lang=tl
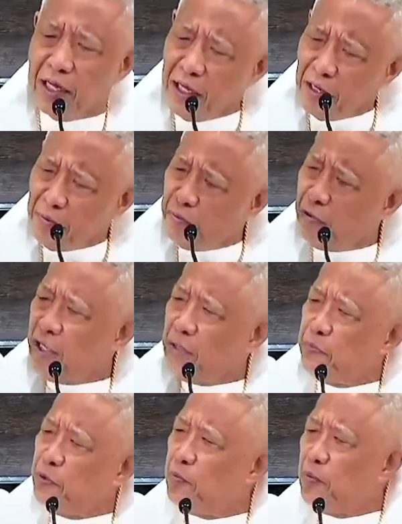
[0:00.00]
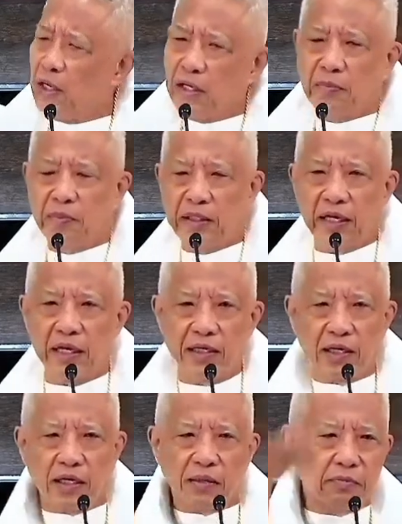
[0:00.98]
libo-libong mga
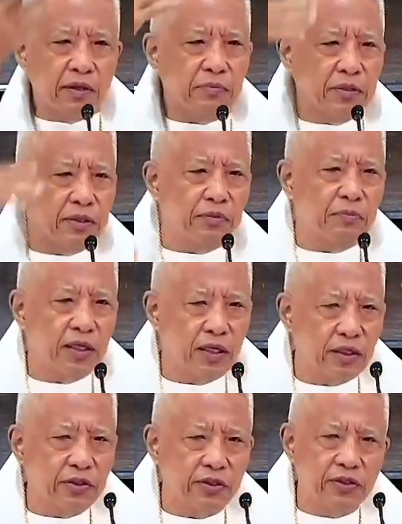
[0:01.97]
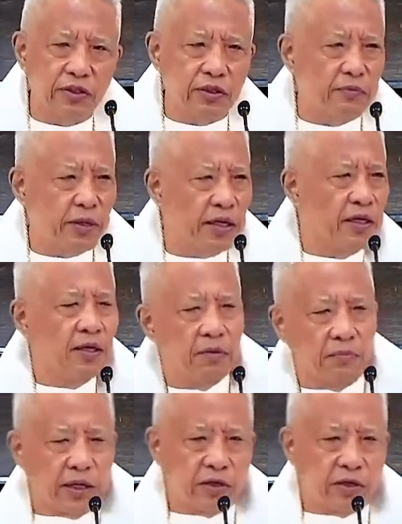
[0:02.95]
kabataan, alam mo naman yung mga nagsasurvey,